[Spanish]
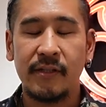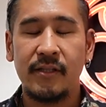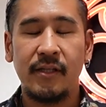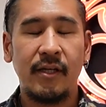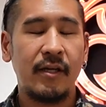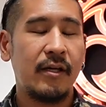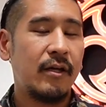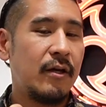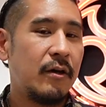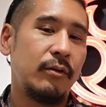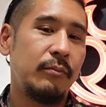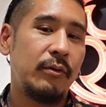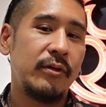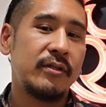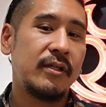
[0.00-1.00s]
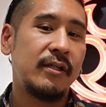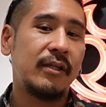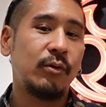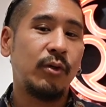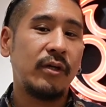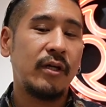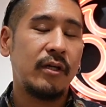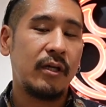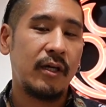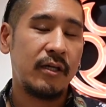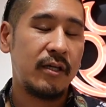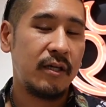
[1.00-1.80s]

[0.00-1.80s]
así que no, me voy a hacer el tatuaje que